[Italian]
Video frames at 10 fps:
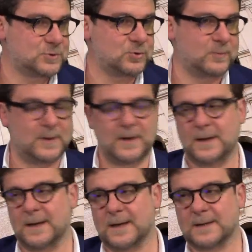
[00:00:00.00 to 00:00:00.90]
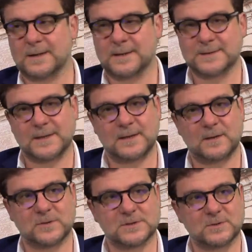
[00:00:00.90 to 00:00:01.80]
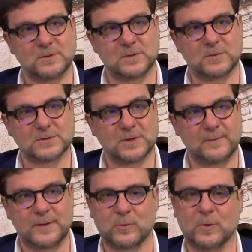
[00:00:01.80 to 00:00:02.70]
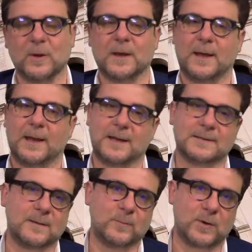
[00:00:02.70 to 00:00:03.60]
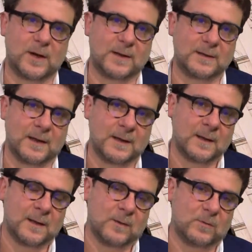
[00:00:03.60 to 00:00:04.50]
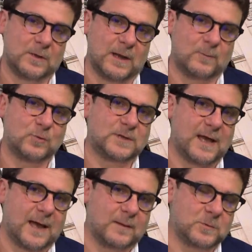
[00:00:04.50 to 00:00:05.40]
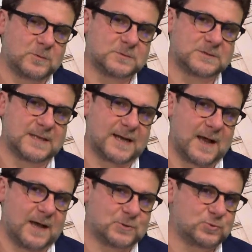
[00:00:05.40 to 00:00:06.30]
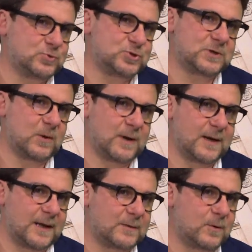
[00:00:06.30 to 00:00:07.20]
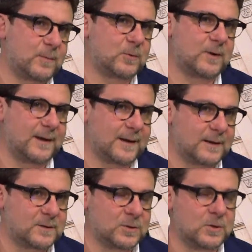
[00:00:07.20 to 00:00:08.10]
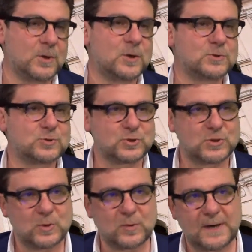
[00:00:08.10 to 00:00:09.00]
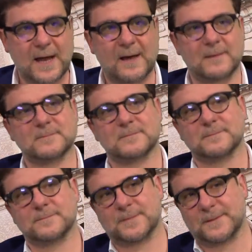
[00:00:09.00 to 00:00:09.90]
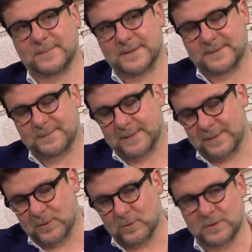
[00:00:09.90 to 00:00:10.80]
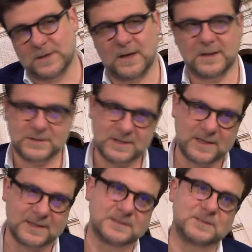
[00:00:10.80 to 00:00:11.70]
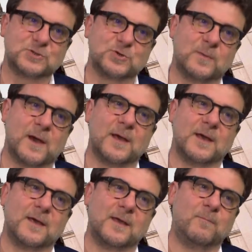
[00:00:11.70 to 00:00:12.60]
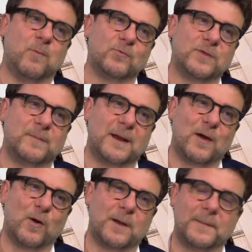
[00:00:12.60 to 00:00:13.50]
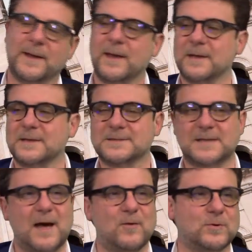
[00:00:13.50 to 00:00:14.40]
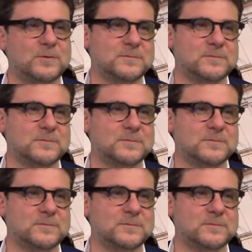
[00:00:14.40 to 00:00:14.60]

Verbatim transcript: insomma, e le caratteristiche di questo, di questo, elemento e la temporaneità. Quindi la montiamo, starà su circa un annetto e per un annetto sostituirà per, per, pedoni e ciclisti, insomma, il ponte Paleocrapa che è in restauro.